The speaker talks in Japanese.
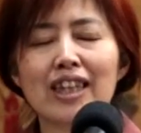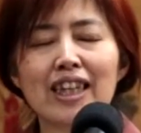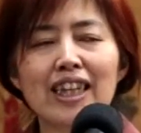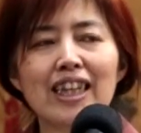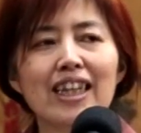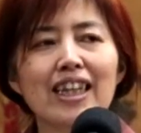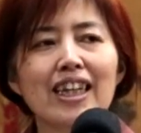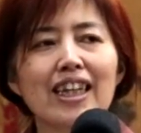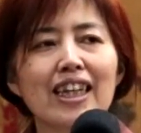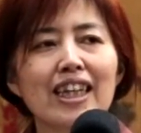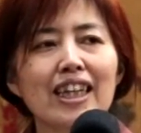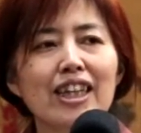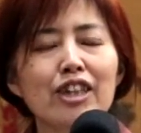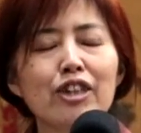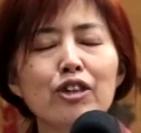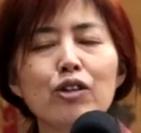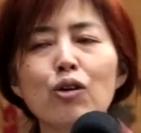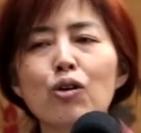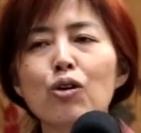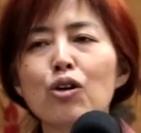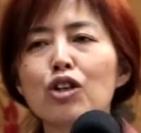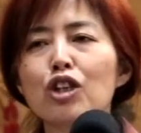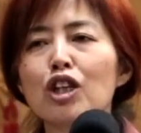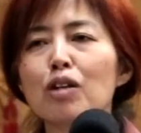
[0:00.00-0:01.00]
に
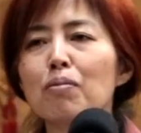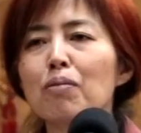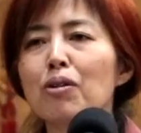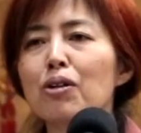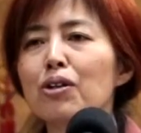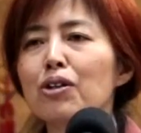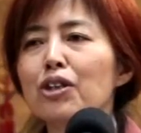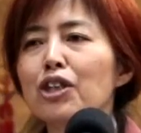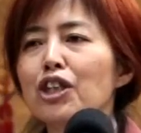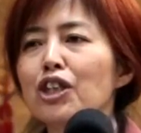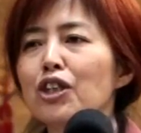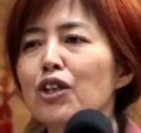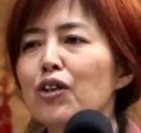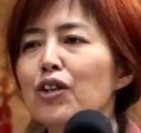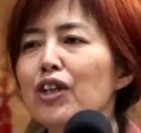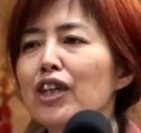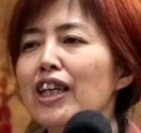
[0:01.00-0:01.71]
一言も口を